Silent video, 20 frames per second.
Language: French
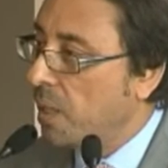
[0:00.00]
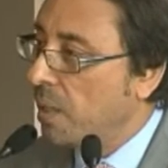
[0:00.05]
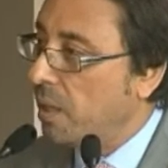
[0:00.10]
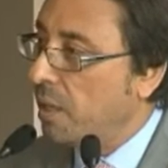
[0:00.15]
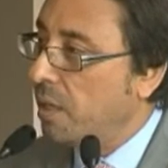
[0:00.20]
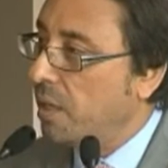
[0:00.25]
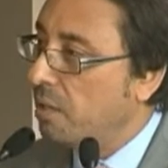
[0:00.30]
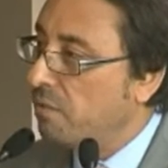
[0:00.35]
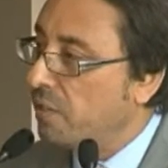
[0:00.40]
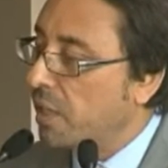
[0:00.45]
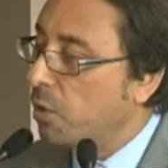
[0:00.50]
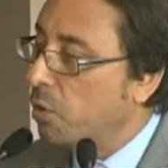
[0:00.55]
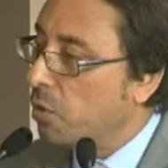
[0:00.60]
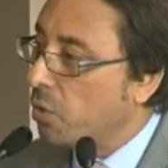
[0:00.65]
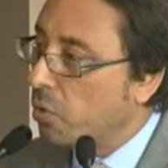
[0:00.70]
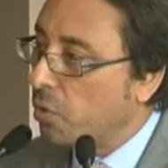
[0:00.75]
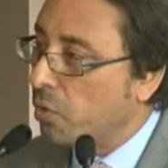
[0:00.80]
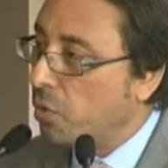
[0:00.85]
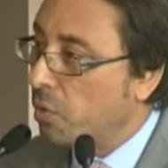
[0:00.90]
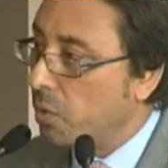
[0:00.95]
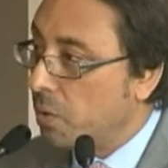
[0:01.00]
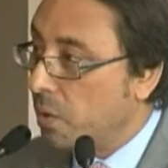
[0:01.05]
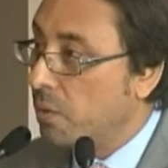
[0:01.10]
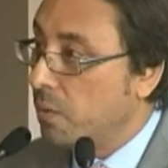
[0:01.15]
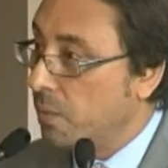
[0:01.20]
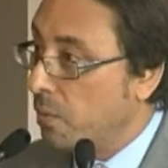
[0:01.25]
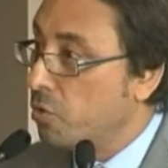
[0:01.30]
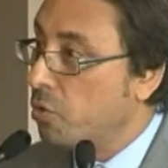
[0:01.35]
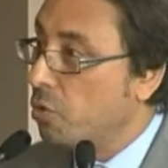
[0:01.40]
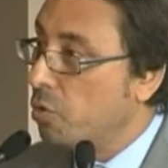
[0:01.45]
et avec le recul,
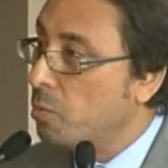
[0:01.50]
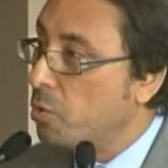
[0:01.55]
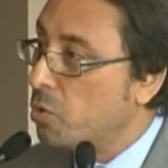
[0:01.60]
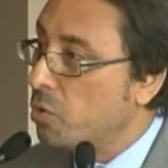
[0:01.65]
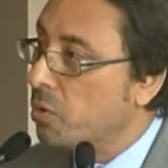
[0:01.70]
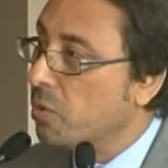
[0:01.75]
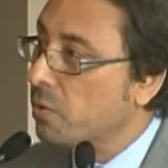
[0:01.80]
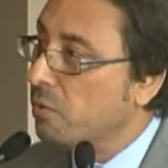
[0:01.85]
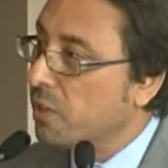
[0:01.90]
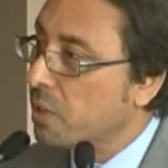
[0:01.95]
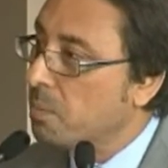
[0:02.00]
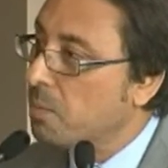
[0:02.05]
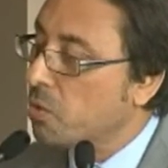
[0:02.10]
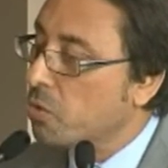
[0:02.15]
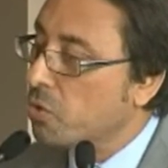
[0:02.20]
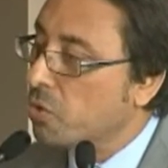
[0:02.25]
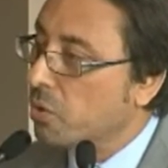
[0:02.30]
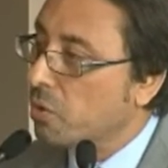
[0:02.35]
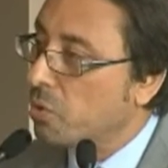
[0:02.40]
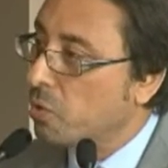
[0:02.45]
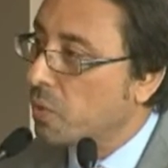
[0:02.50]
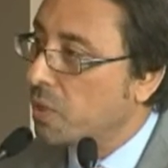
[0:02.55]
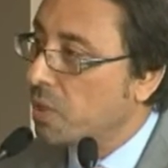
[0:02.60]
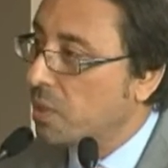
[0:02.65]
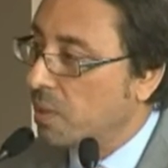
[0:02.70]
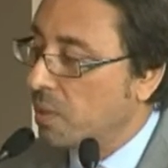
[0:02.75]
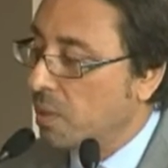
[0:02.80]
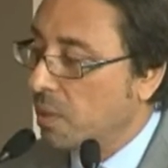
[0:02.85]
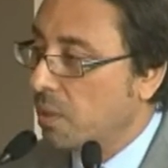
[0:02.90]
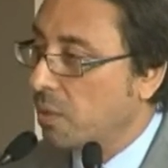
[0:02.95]
je le mesure vraiment aujourd'hui.
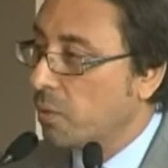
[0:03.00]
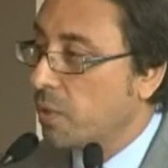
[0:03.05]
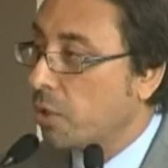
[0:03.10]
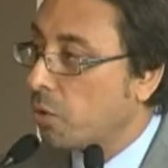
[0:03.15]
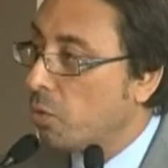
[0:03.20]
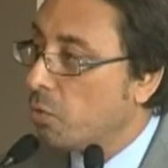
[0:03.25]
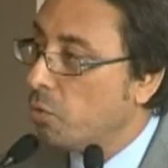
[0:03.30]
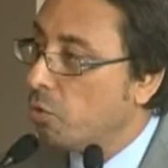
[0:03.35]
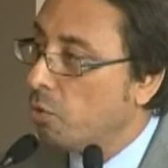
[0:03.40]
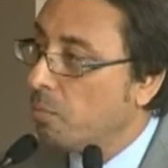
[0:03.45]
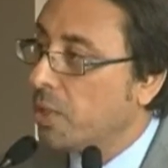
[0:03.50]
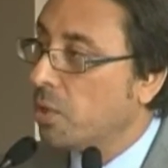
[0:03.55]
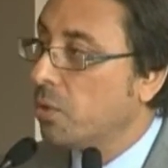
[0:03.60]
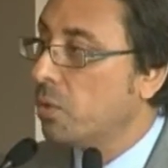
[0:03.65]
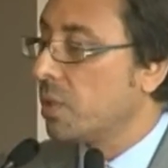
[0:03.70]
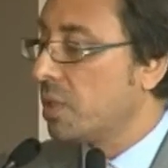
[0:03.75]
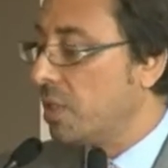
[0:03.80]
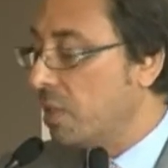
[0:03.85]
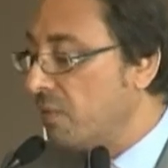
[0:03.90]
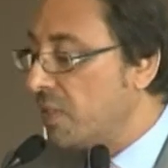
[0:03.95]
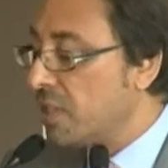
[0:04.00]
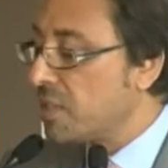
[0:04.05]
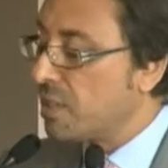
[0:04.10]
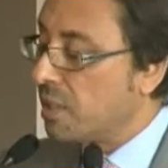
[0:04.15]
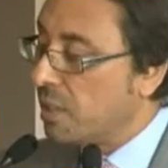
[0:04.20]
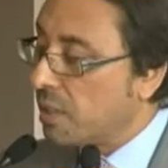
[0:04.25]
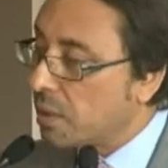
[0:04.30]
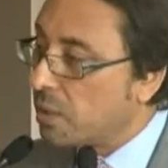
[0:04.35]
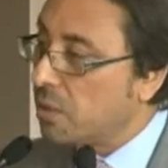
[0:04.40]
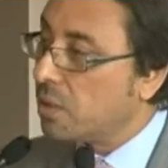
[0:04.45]
On a connu le Maroc il y a
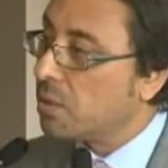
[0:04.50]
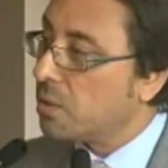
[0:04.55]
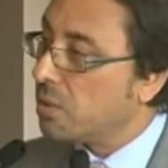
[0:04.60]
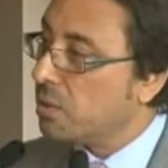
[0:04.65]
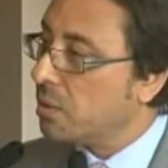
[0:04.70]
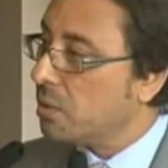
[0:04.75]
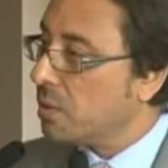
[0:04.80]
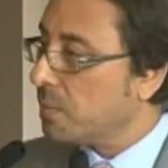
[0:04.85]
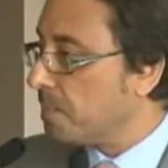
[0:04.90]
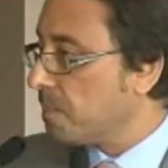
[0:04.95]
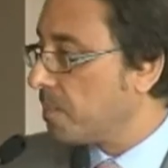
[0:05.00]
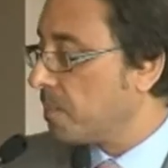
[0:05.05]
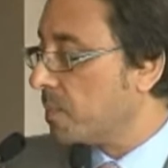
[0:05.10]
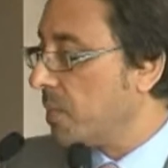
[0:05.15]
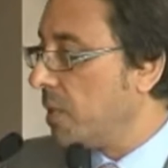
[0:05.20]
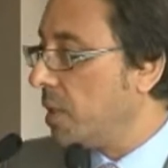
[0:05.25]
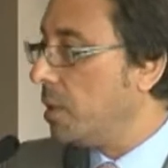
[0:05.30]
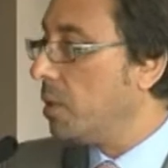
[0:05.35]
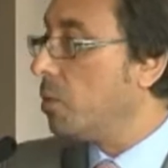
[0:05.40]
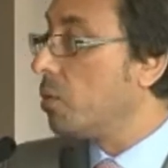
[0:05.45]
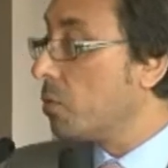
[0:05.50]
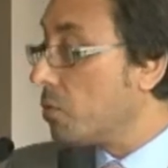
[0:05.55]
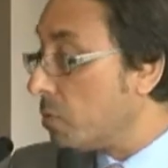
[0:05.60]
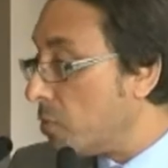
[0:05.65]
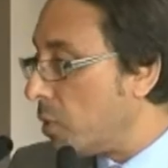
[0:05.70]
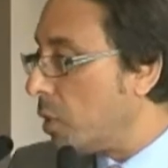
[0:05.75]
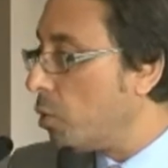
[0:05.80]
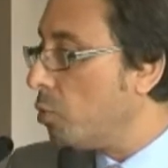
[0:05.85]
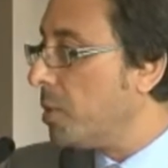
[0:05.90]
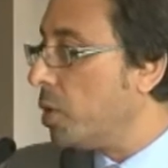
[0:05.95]
25-30 ans, et on
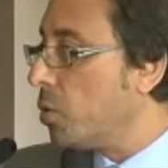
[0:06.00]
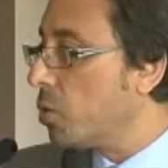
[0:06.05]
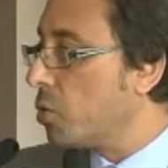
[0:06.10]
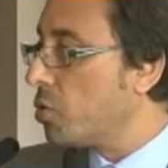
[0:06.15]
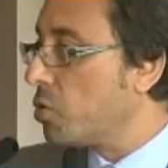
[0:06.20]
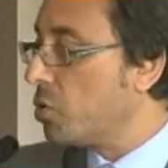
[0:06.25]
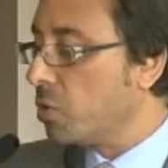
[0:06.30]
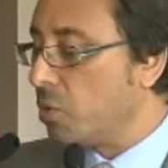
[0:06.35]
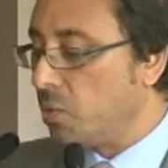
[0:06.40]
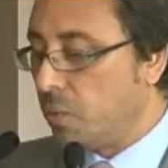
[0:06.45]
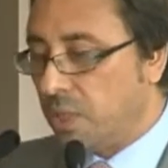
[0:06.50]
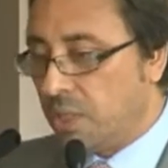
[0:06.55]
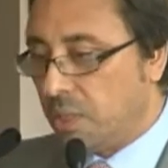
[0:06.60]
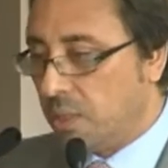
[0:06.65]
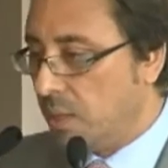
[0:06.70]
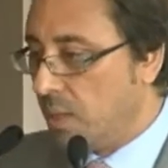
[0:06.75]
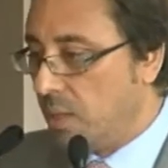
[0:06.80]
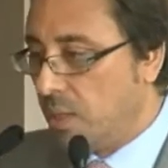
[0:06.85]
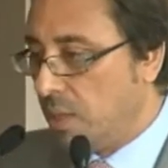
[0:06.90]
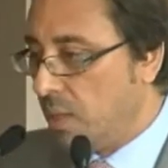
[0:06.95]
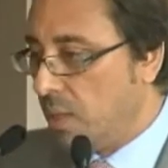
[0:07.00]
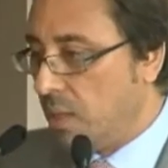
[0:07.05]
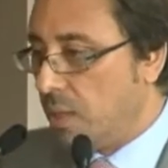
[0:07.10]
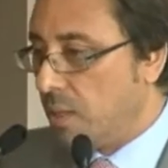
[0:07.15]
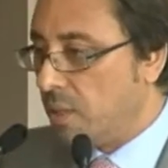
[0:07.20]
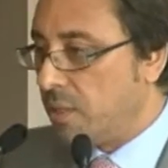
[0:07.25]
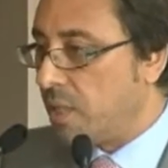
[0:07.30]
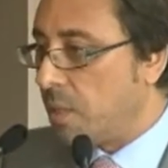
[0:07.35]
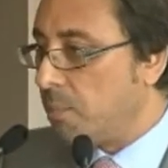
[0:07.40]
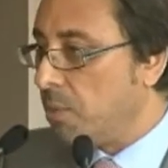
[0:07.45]
voit le Maroc aujourd'hui.
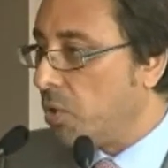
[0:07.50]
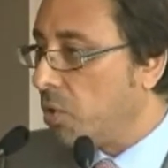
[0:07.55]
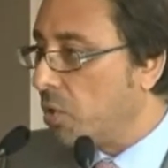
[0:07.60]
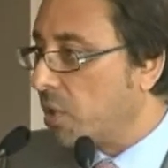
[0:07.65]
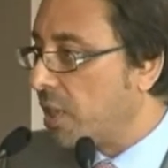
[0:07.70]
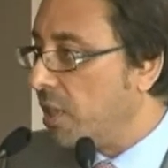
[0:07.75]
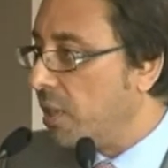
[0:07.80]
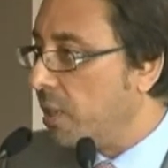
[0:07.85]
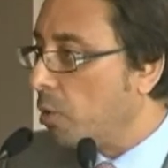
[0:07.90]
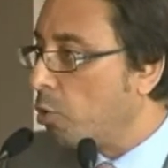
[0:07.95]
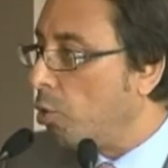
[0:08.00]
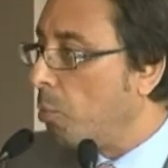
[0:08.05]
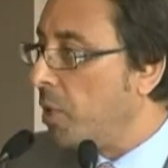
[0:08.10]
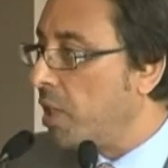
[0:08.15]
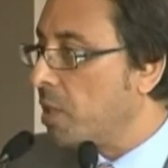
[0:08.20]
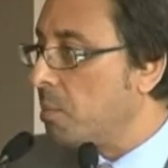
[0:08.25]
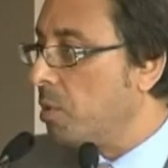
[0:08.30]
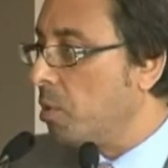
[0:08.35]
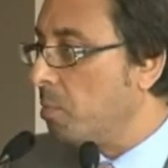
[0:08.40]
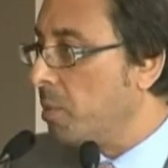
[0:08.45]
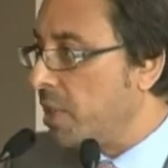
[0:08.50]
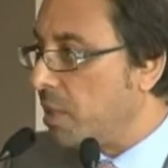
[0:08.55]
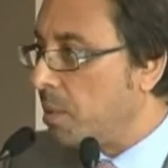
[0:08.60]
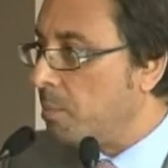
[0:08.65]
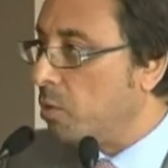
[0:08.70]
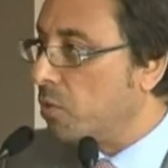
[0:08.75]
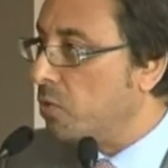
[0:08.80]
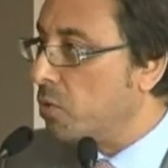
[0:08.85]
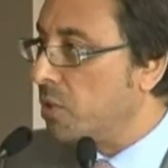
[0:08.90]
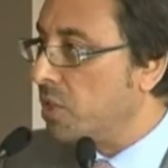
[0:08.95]
C'est un Maroc qui est complètement
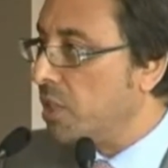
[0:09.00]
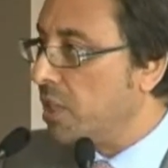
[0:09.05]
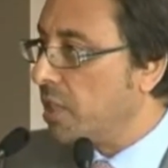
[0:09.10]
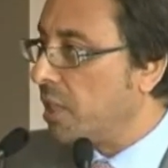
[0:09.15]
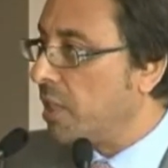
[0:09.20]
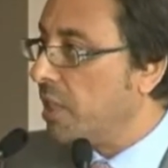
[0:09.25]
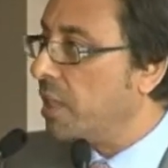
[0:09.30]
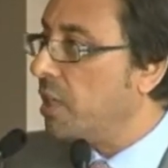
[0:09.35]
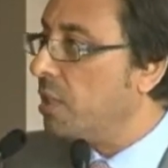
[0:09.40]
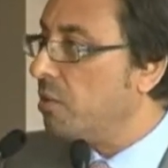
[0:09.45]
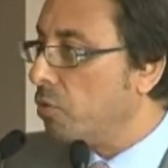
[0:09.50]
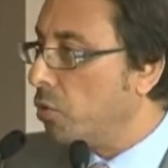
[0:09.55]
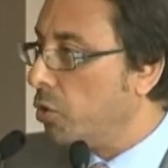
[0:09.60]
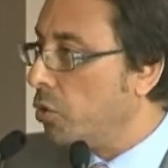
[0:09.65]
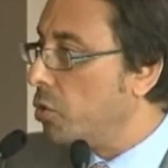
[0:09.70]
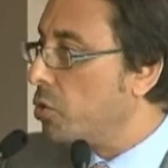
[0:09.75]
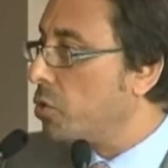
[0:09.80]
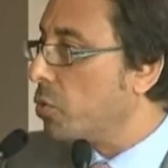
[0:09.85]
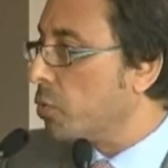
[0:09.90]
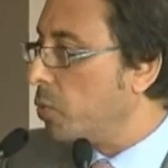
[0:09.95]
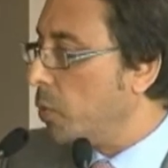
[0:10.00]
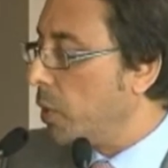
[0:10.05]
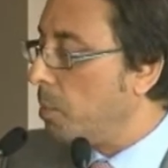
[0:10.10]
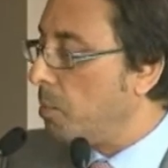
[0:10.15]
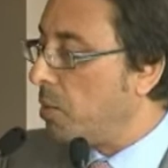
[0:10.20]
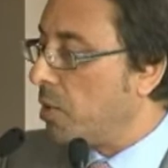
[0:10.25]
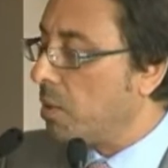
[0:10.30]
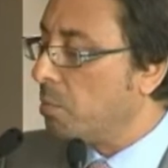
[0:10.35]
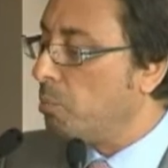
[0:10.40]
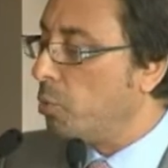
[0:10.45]
métamorphosé, qui a évolué sur tous les
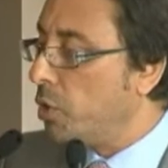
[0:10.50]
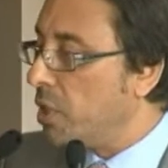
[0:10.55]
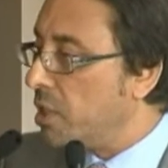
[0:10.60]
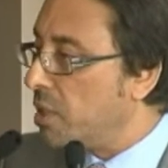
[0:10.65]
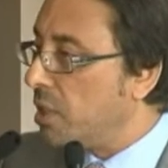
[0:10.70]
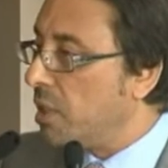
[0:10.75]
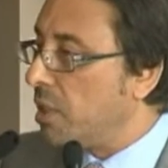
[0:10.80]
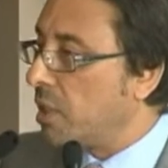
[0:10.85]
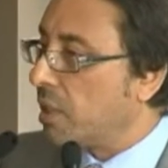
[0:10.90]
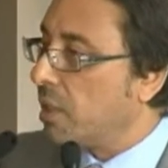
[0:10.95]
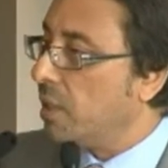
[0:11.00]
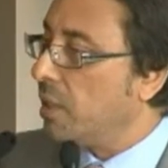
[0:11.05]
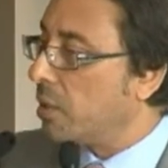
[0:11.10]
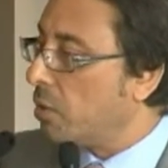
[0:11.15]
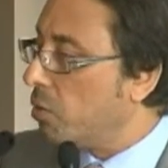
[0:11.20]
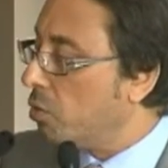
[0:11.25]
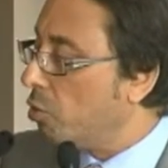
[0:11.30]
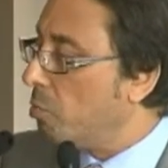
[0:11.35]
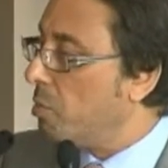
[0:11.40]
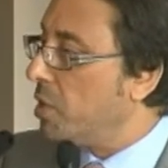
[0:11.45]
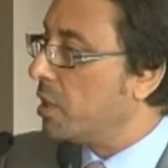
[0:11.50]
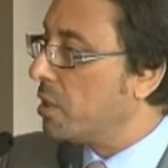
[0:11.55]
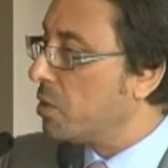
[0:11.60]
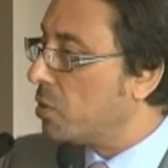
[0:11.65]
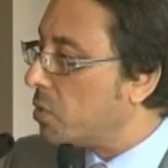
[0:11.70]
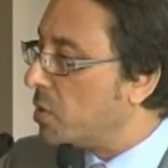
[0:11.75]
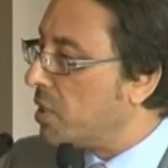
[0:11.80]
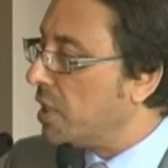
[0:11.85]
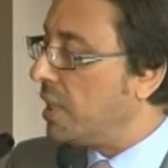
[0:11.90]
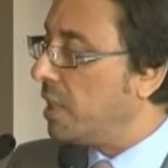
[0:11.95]
plans politiques, économiques,
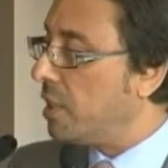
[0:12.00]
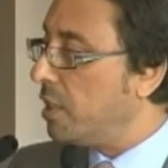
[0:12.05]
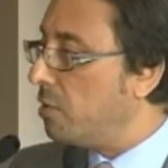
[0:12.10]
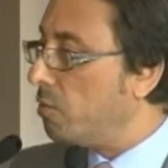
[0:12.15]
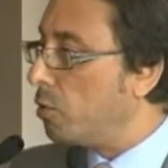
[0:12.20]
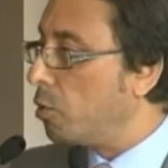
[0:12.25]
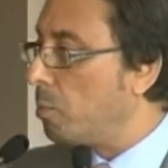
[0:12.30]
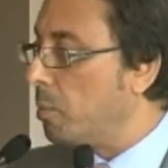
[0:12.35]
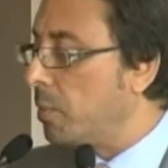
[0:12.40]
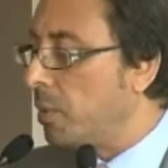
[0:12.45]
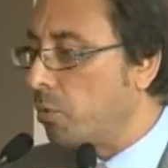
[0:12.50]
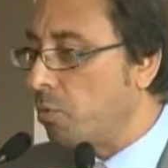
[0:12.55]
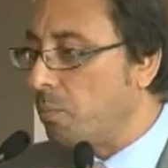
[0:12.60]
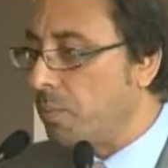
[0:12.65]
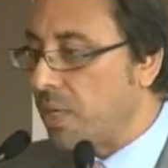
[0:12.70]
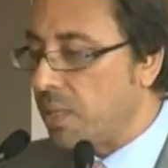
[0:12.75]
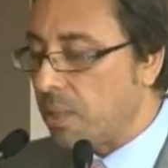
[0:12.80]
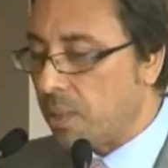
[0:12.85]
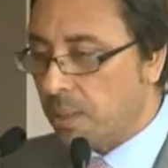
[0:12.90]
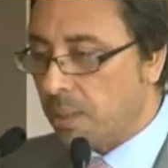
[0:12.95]
social, développement humain.